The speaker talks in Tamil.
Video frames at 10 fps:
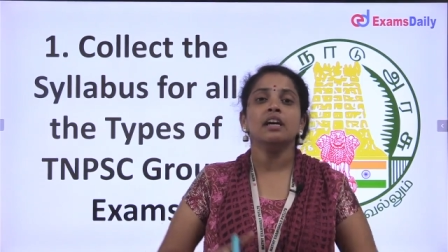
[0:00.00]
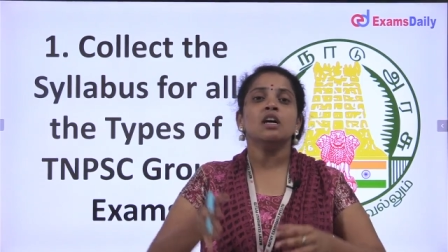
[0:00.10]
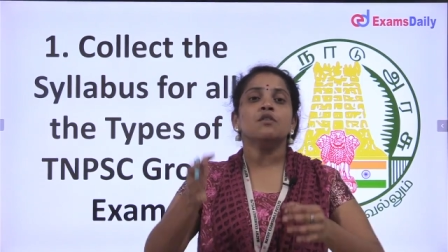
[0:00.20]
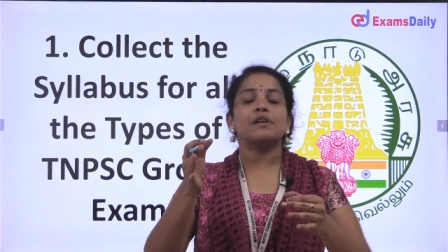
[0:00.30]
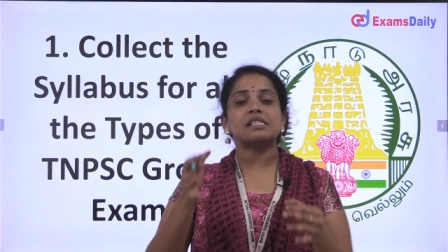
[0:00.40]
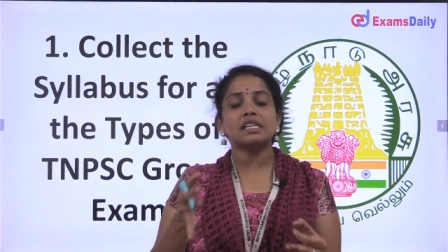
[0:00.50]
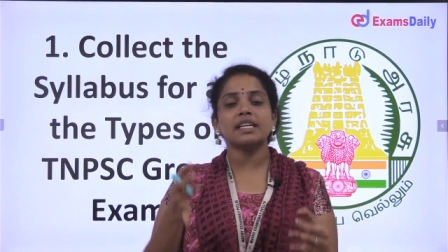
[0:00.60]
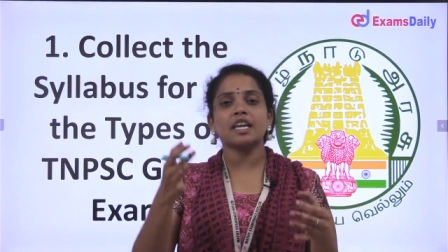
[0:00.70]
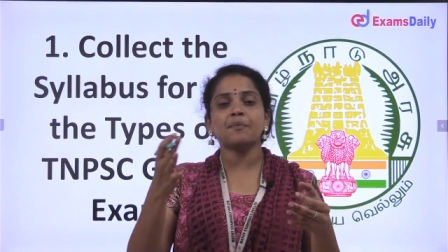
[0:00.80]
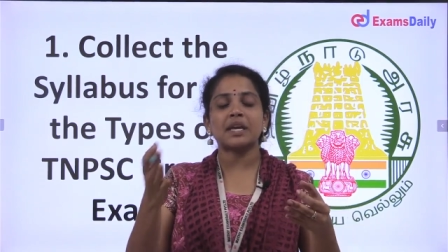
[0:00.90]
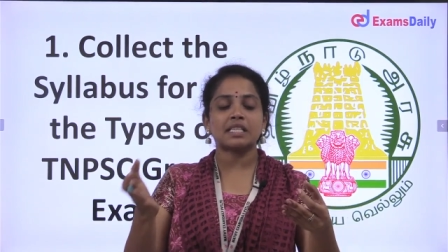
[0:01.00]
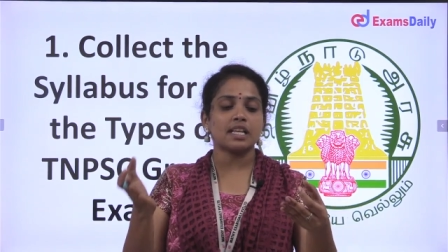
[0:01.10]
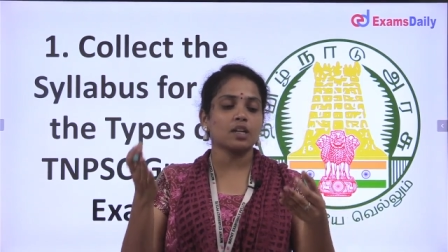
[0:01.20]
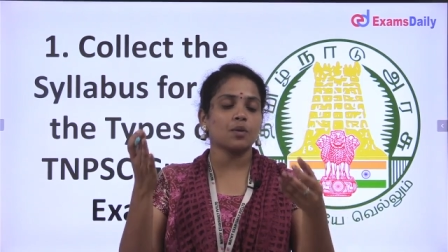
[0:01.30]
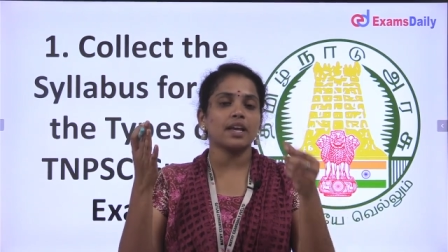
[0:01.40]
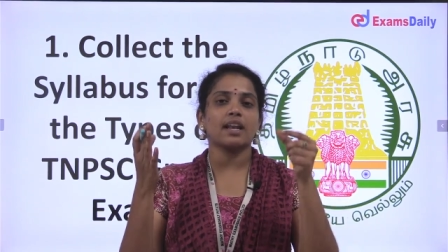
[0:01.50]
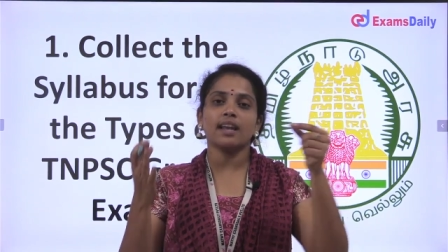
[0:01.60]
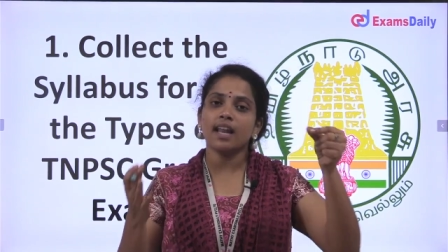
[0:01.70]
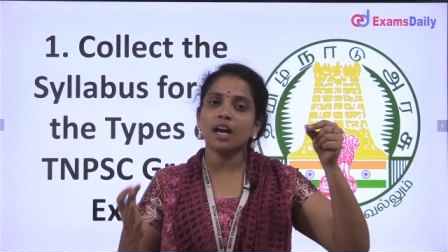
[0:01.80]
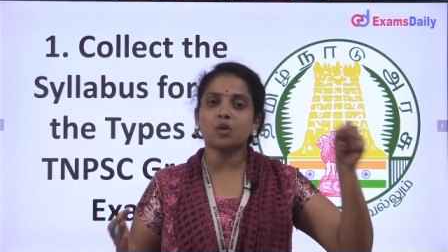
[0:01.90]
ஃபஸ்ட்டு டிஎன்பிஎஸ்சியில் இருக்கக்கூடிய
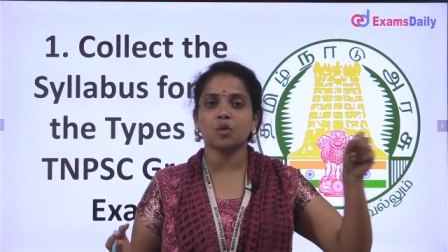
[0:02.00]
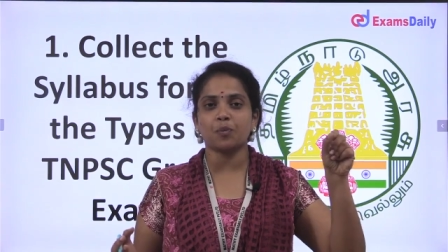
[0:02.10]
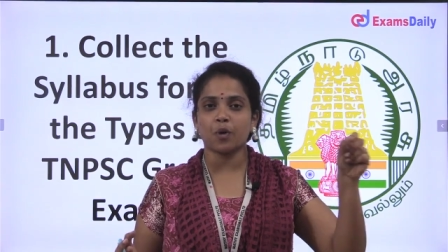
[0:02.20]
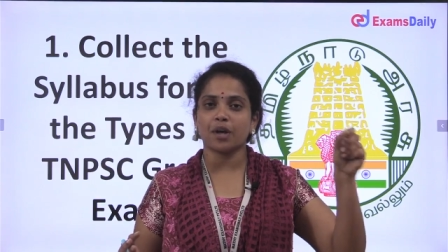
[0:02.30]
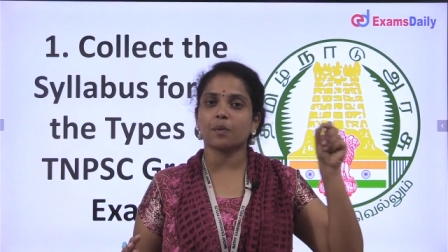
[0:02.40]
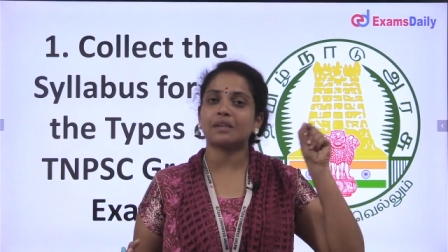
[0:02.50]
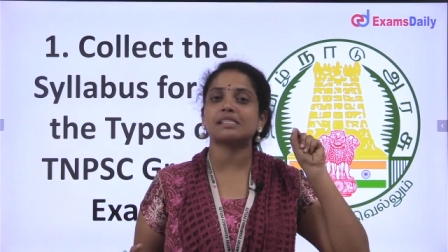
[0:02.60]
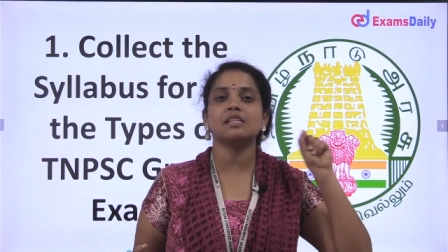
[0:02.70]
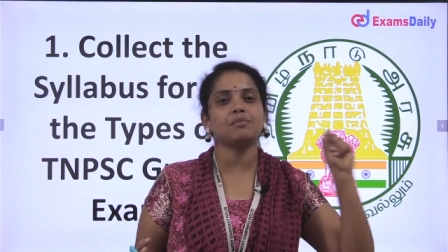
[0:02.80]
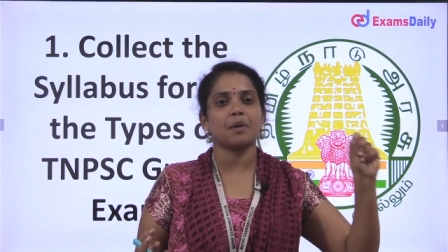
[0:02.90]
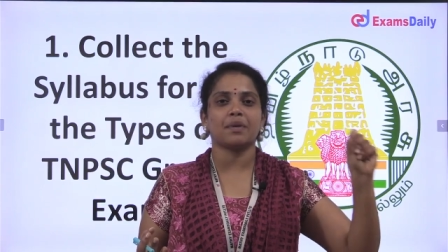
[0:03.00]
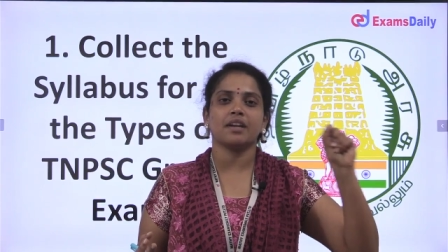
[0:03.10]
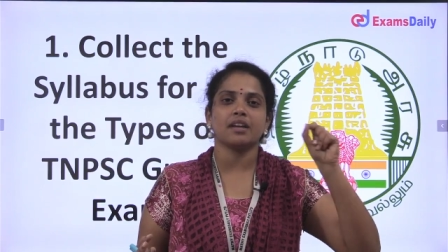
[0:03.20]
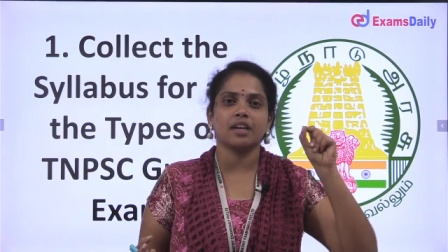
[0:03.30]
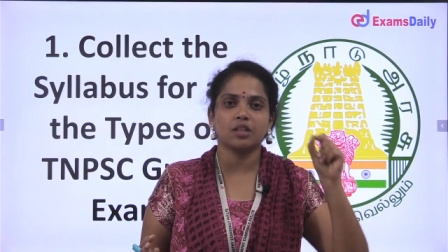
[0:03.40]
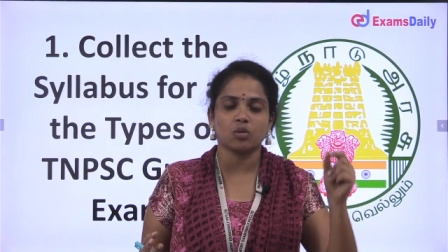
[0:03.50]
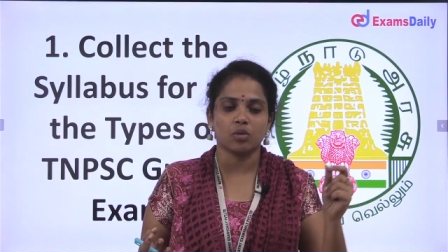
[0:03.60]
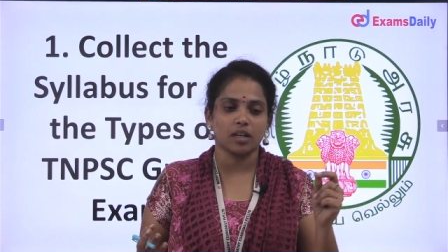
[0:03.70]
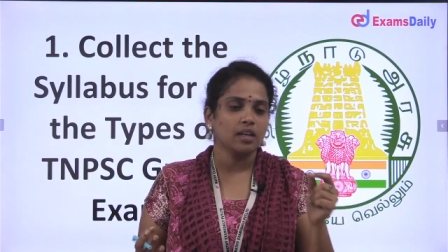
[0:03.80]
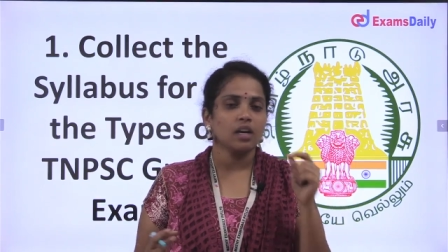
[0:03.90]
எல்லா குரூப்போட கொஸ்டின் பேப்பரை நீங்கள்
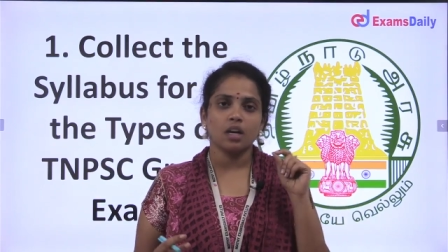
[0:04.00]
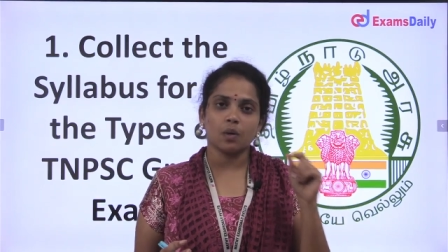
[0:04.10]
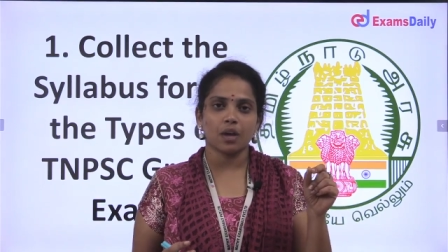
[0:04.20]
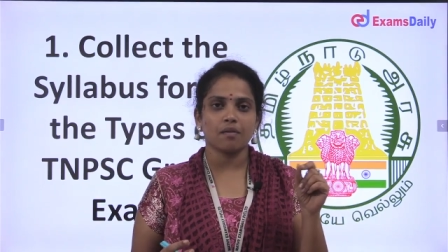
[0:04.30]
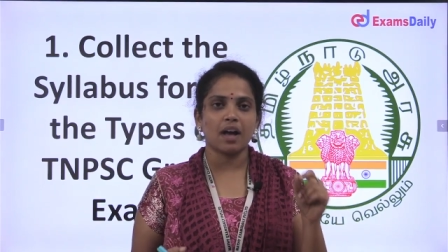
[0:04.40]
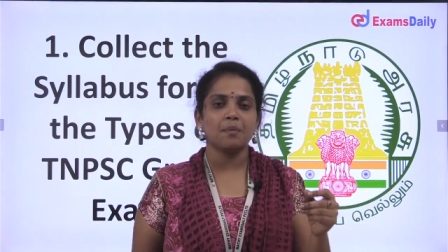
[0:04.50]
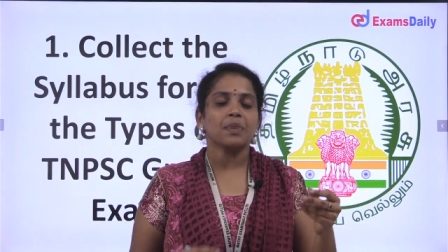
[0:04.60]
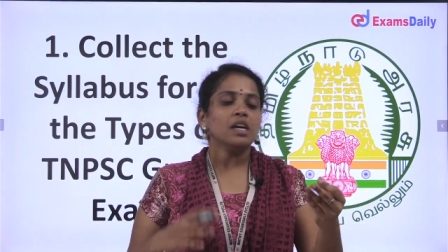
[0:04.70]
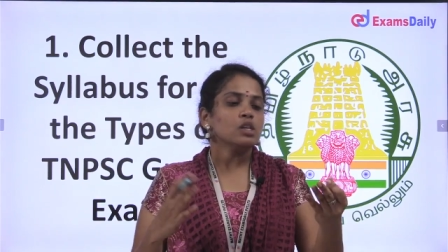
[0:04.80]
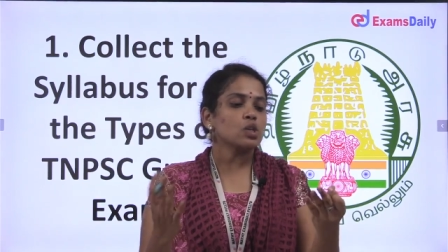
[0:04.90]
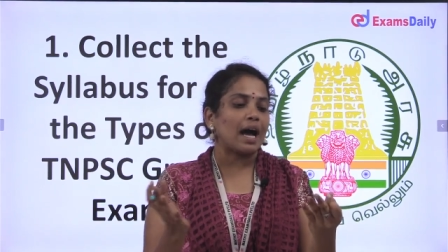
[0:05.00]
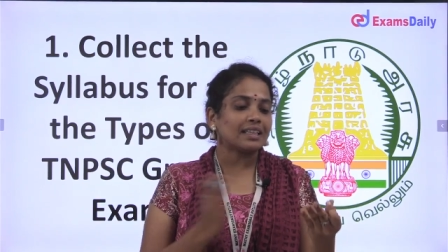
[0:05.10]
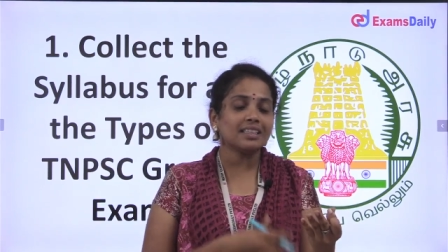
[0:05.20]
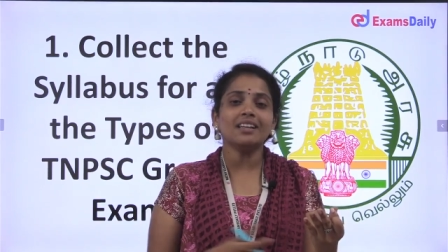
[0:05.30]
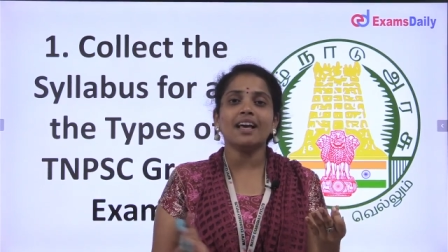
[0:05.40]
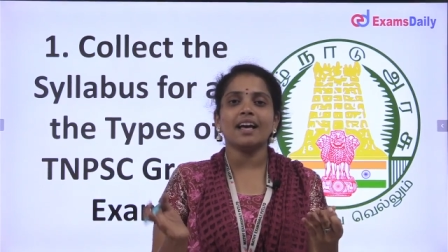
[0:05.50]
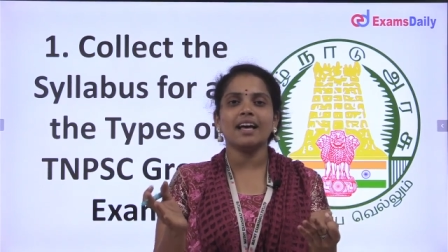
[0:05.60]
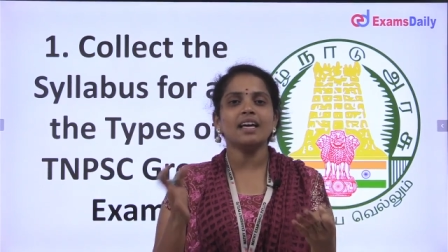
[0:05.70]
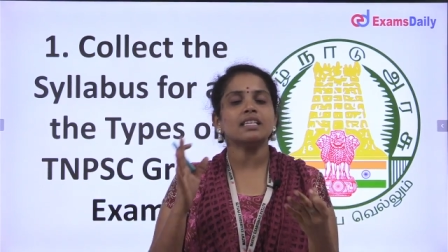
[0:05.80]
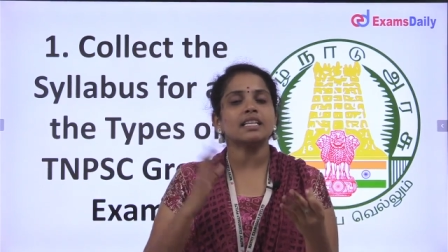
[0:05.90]
எடுத்துக்கோங்க ஓகேவா ஸோ அதில்
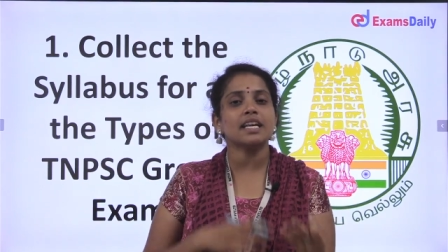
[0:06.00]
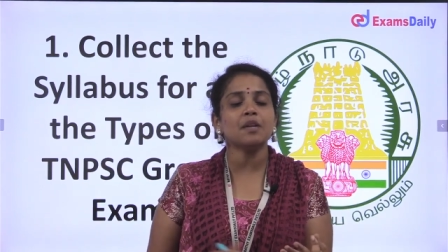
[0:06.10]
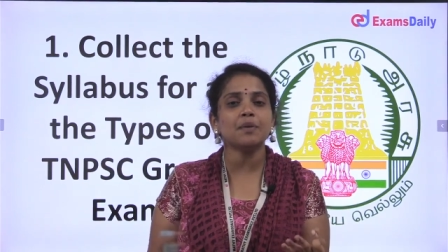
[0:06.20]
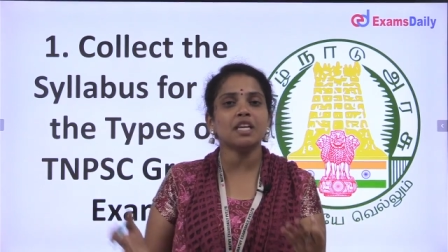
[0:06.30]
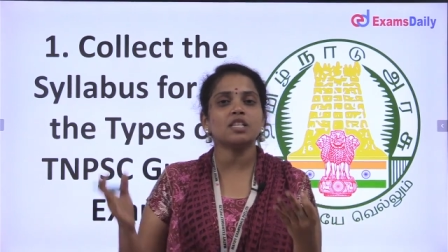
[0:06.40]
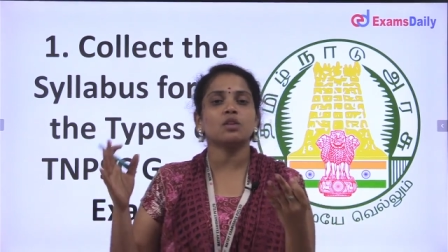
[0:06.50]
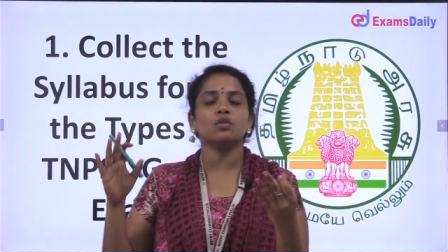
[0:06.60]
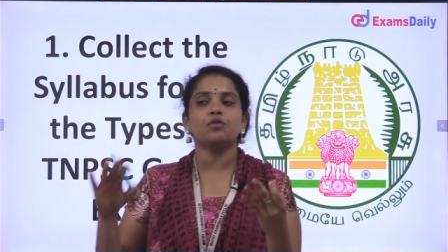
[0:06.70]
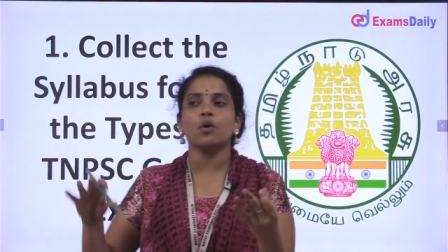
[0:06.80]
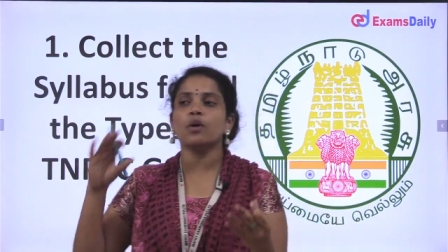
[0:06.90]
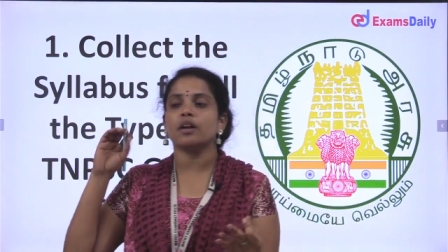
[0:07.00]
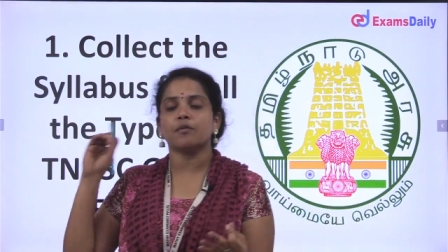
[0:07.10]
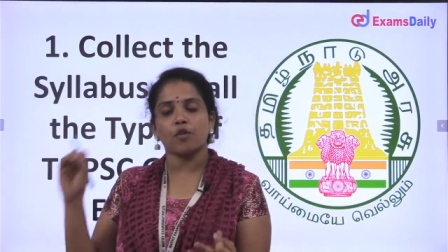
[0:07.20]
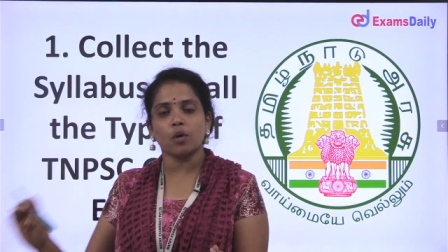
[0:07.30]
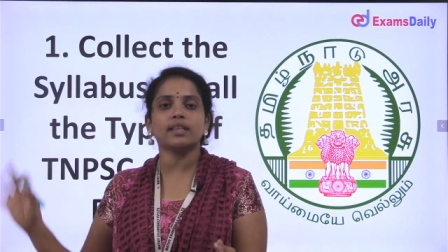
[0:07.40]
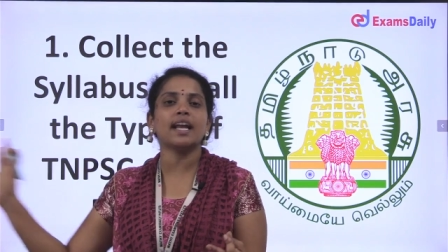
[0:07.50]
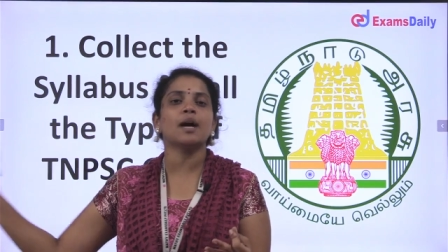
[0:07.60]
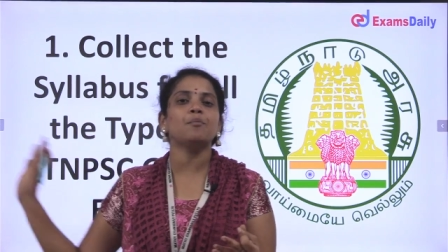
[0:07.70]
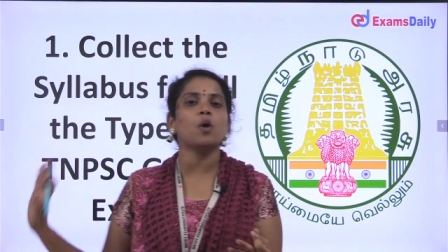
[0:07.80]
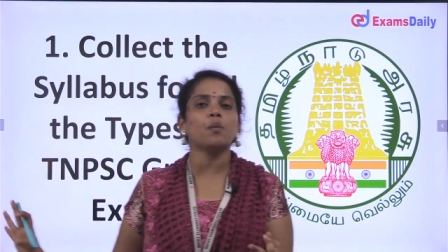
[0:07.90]
சிஎன்பிஎஸ்சி குரூப் ஃபோர் ஃபோர் தான்
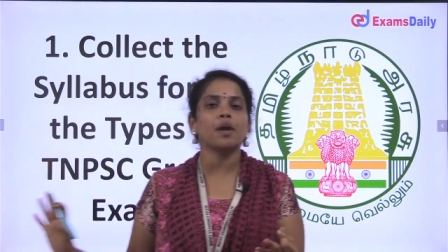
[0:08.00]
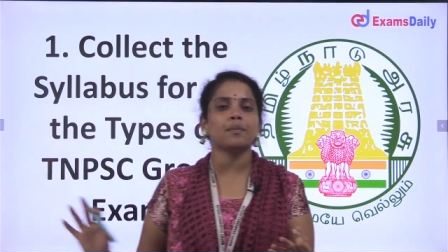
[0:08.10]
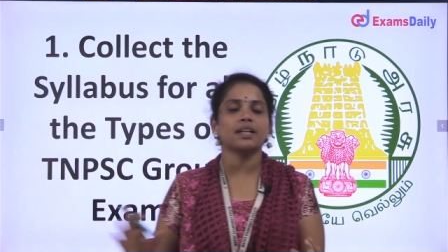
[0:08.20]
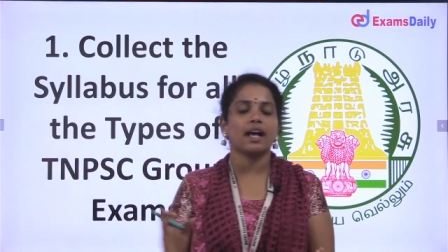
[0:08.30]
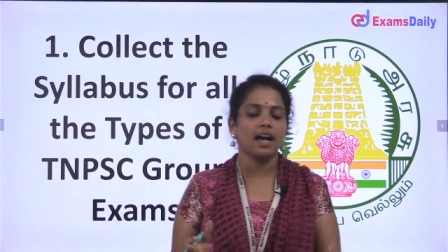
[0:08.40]
நான் போவேன் அப்படின்னா